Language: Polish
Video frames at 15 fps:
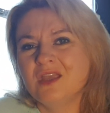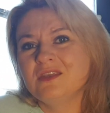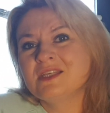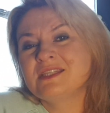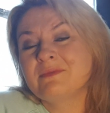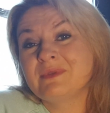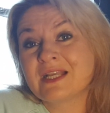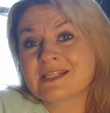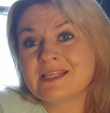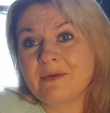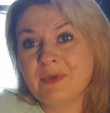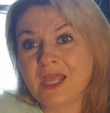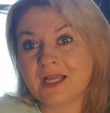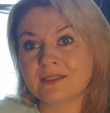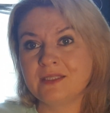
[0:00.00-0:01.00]
Jestem tak
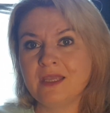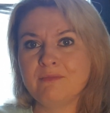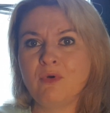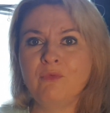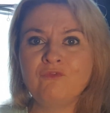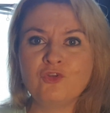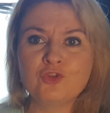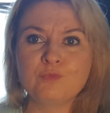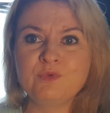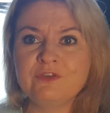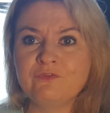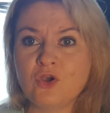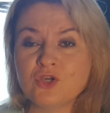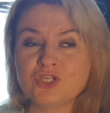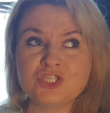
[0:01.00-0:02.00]
samo jak ty, mam
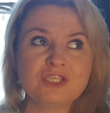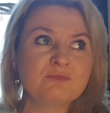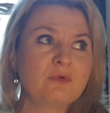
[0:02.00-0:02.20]
wątpliwości,